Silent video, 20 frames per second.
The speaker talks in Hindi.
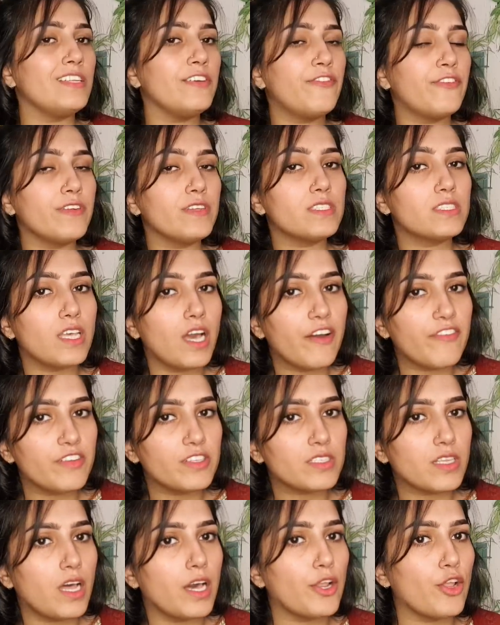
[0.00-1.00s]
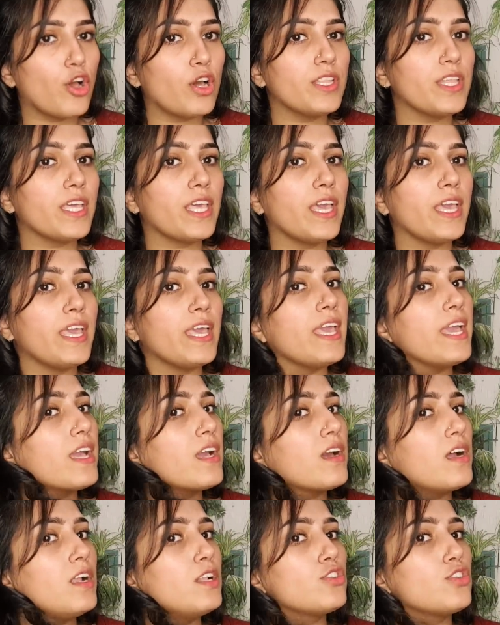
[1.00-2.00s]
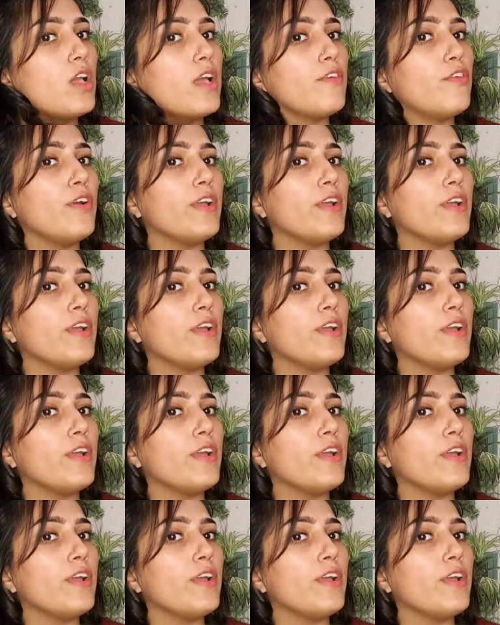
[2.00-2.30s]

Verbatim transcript: डिफरेंस साफ नजर आ रहा होगा देखिए एक कल जो है वो